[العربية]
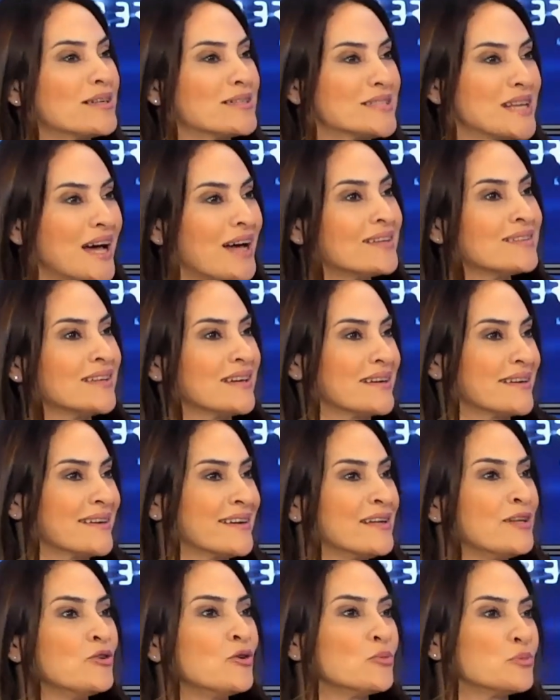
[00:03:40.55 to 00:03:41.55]
زعتر كل
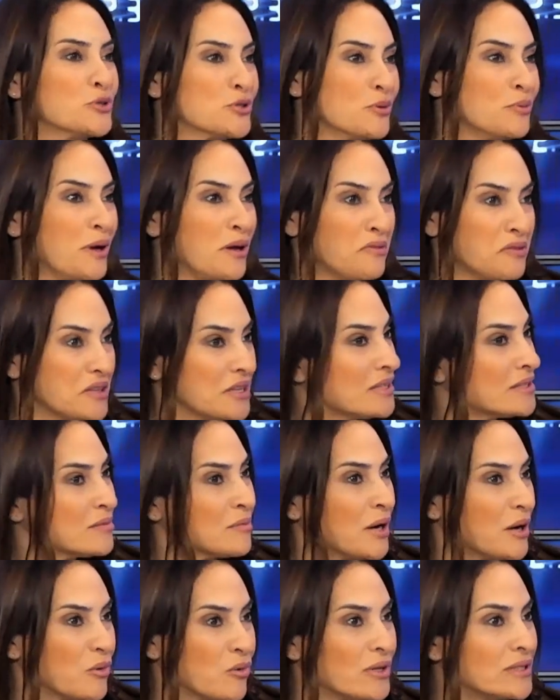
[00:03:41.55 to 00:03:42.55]
يوم الصبح في م. ناس
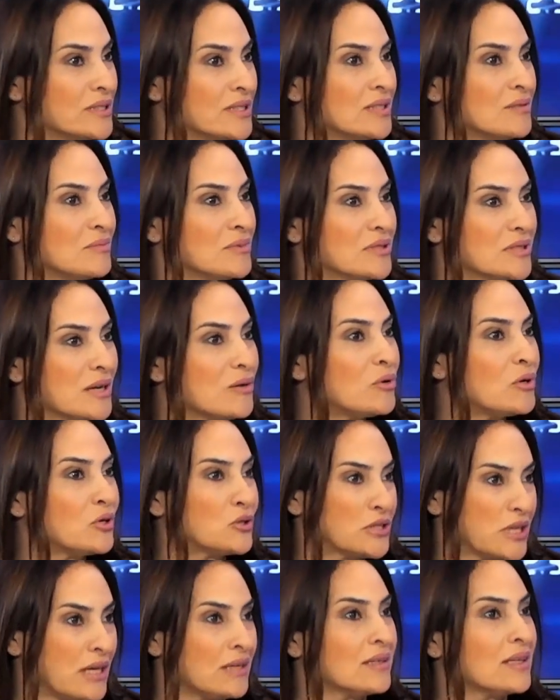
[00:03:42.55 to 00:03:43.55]
معودين بيتروقوا
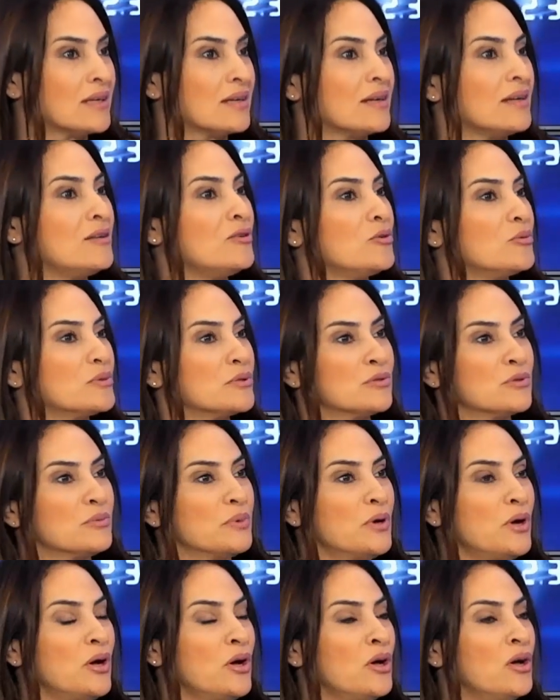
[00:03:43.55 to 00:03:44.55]
زعتر كل يوم
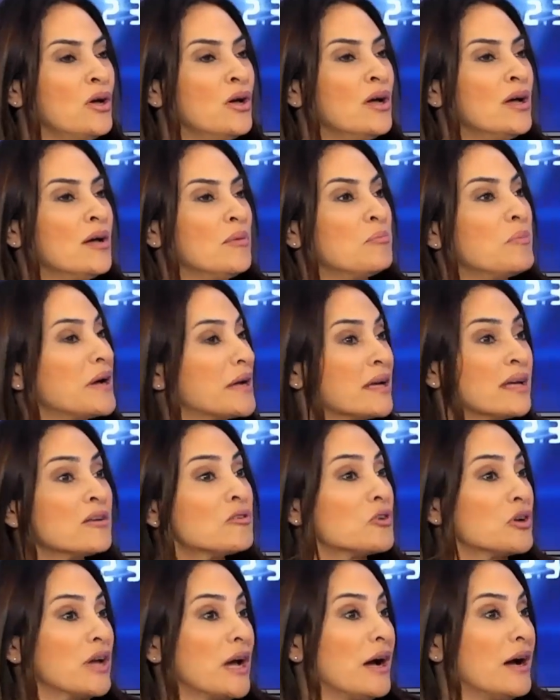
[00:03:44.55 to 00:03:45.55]
الصبح م. ما
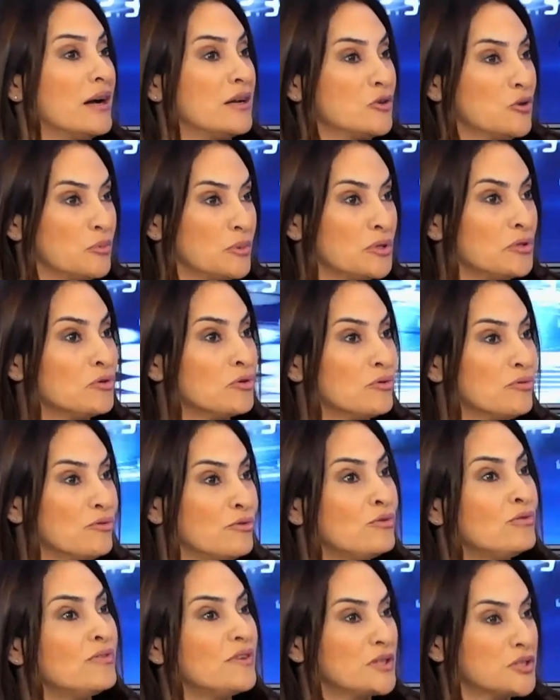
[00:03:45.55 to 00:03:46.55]
كانوا يعانوا من
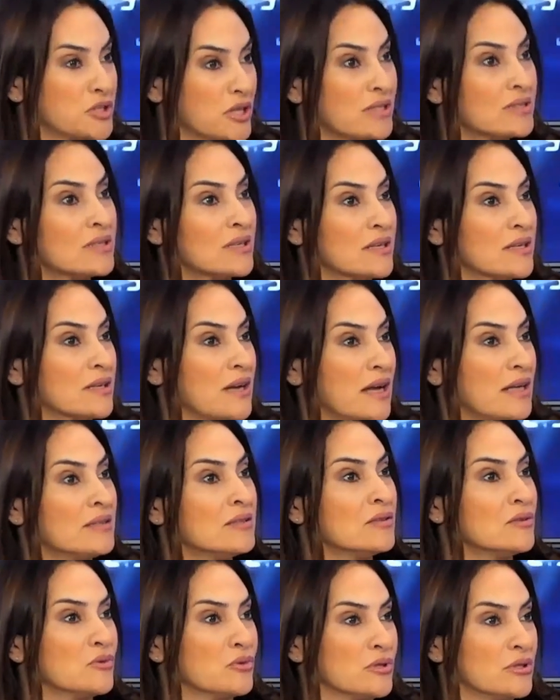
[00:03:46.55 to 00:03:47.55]
رفلو فجأة صار
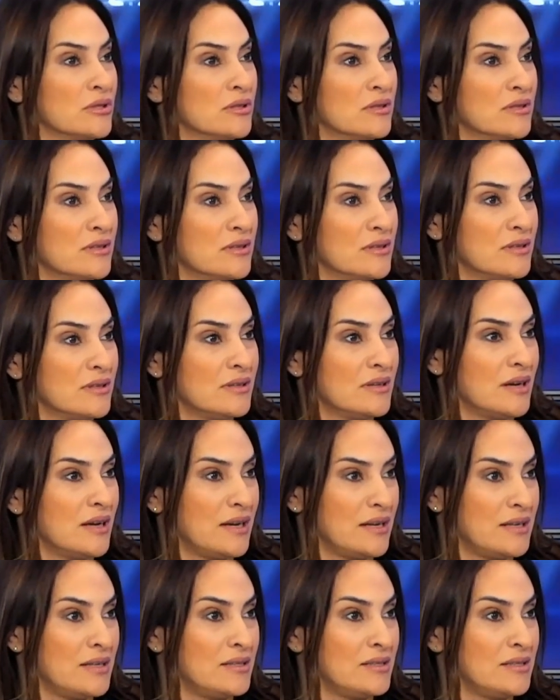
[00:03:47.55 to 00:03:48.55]
عندهم آه،
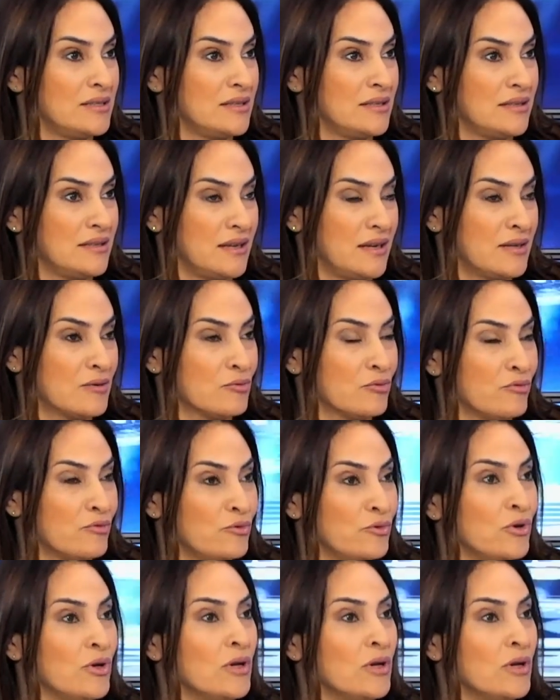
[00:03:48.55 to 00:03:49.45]
هال هالرفلو